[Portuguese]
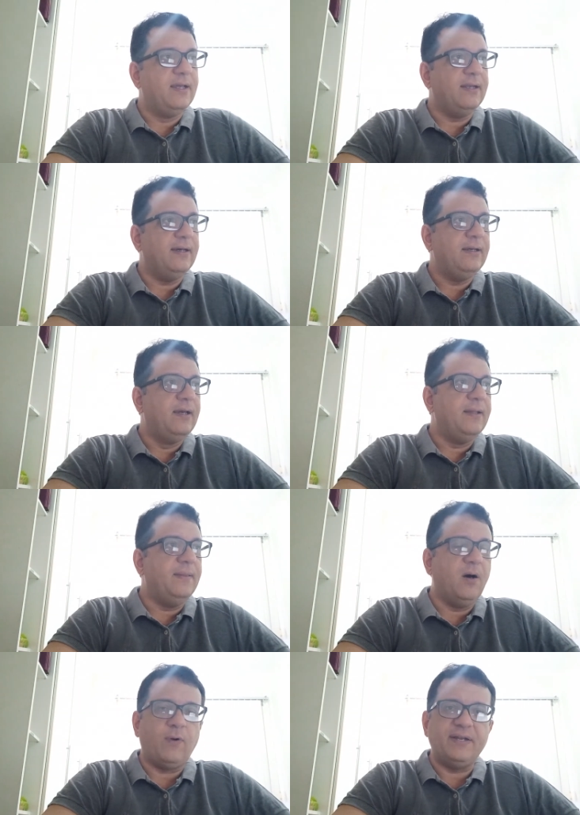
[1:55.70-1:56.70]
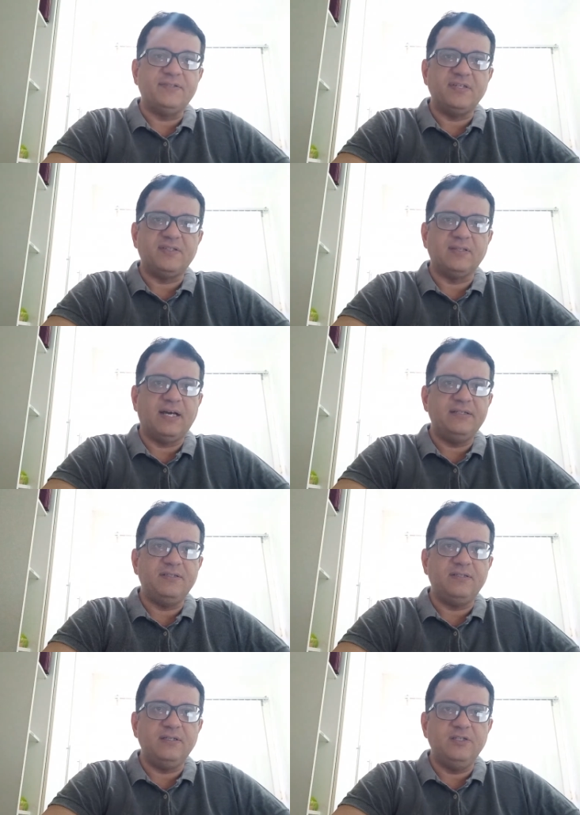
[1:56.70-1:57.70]
né? Não há necessidade
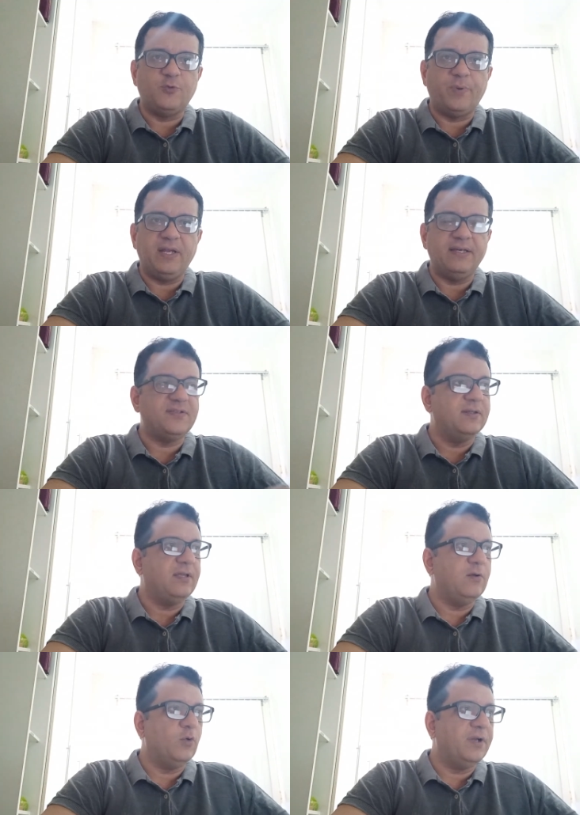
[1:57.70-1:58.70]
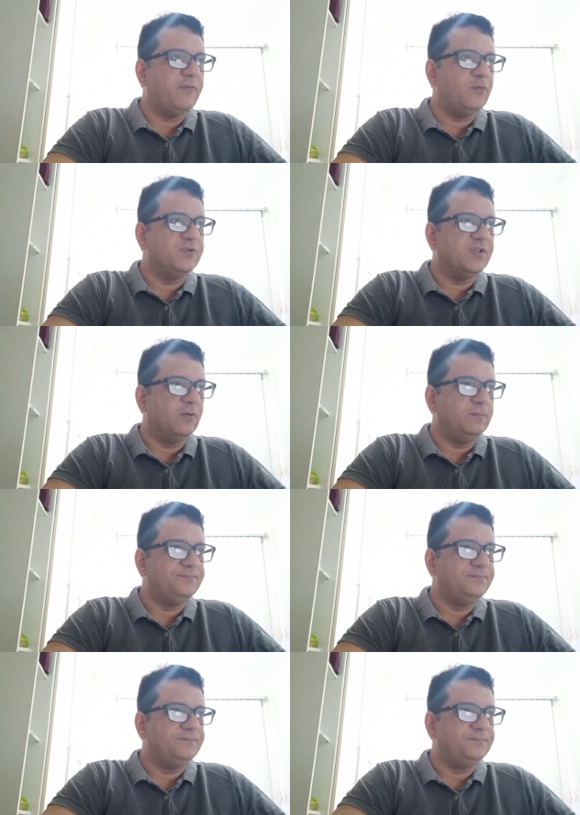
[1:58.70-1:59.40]
de experiência anterior na função.